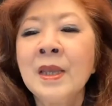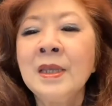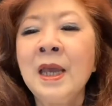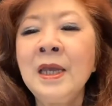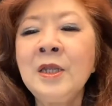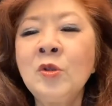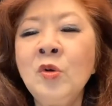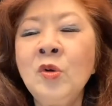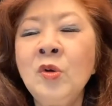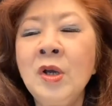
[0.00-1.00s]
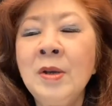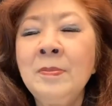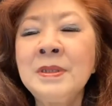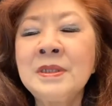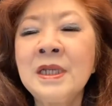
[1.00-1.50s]
Yaitu
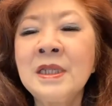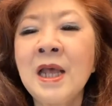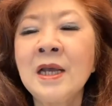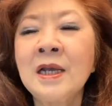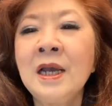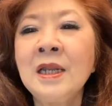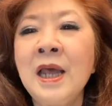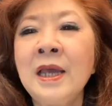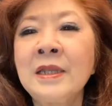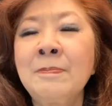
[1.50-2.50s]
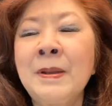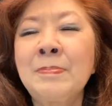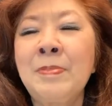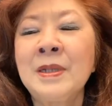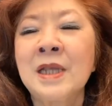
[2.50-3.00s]
menceritakan ayat
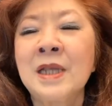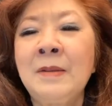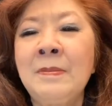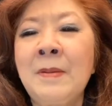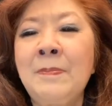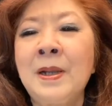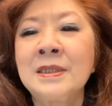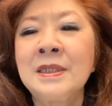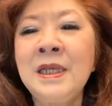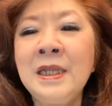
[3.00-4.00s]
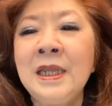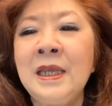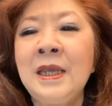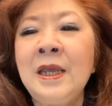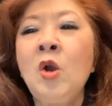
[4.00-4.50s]
14 dan 15
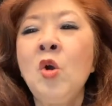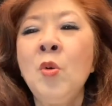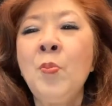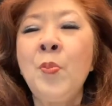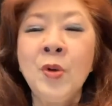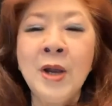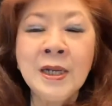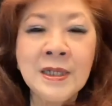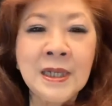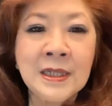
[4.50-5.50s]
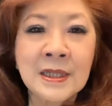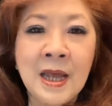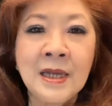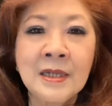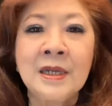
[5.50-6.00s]
ini hubungan
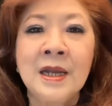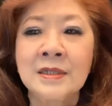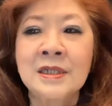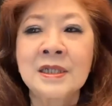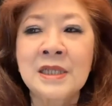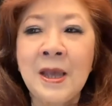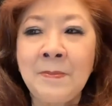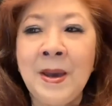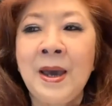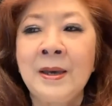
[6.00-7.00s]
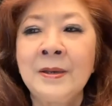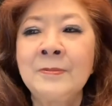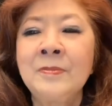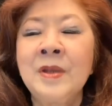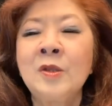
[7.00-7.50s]
kita dengan sesama
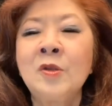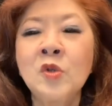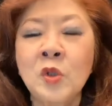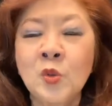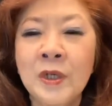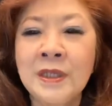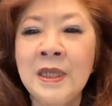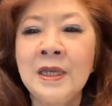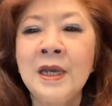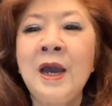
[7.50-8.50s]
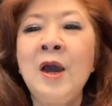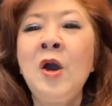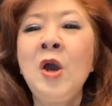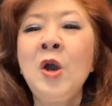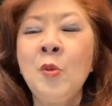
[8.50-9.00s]
yaitu satu etika
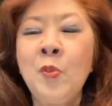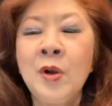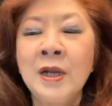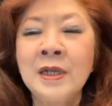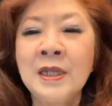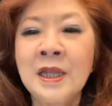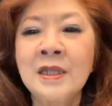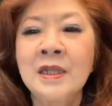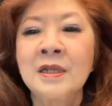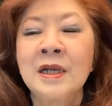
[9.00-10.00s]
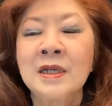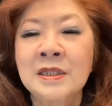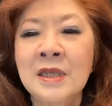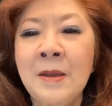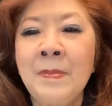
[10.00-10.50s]
hubungan kita dengan
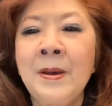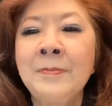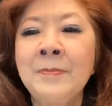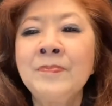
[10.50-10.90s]
sesama